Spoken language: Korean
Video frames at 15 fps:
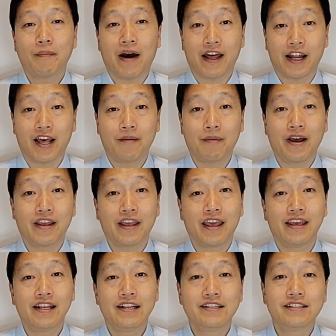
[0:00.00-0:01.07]
바나바의
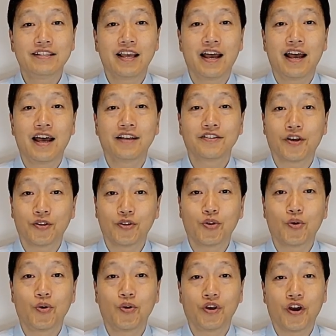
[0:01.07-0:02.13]
1차
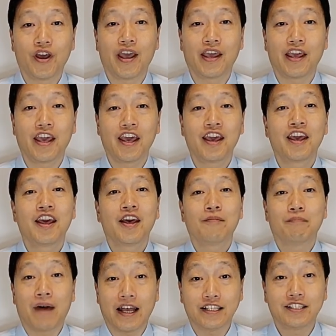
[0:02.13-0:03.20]
전도 여행의
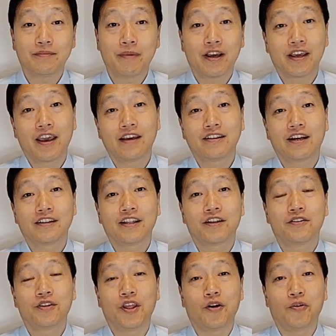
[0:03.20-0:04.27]
마지막에
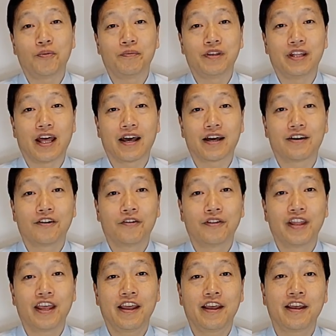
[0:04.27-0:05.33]
해당되는 내용입니다.
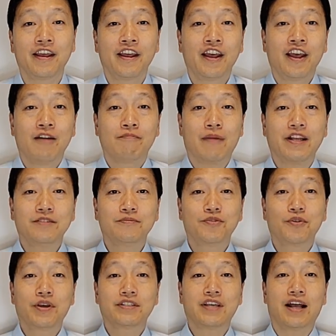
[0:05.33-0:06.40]
그런데 말씀
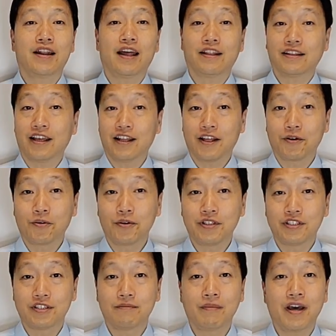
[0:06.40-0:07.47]
속에 잘 나타나고
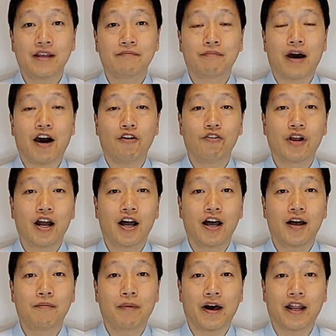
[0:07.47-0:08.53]
있지만
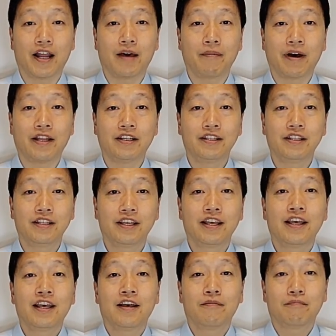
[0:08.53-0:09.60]
바울과 바나바는
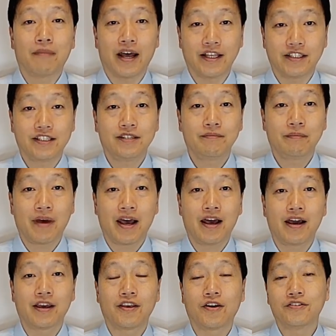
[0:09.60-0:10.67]

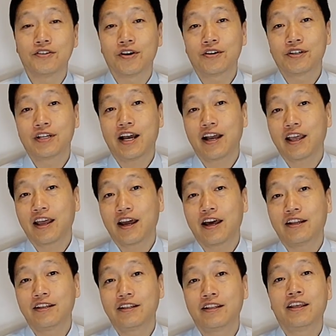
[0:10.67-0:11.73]
마지막 여정을 향해
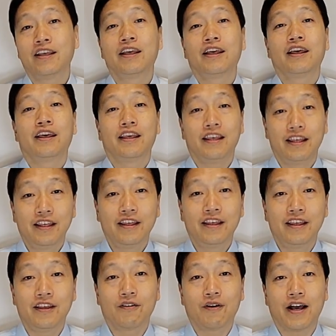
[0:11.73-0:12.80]
가는
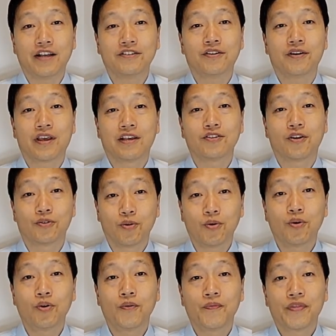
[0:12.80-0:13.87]
이
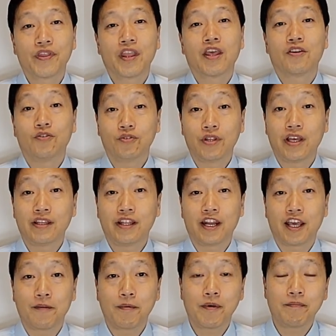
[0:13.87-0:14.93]
과정에서도
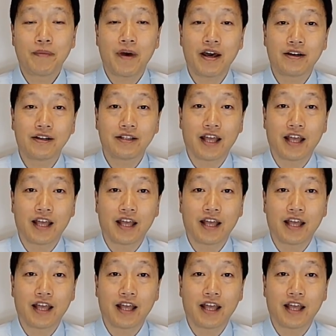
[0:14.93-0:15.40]
유대인들에게 핍박을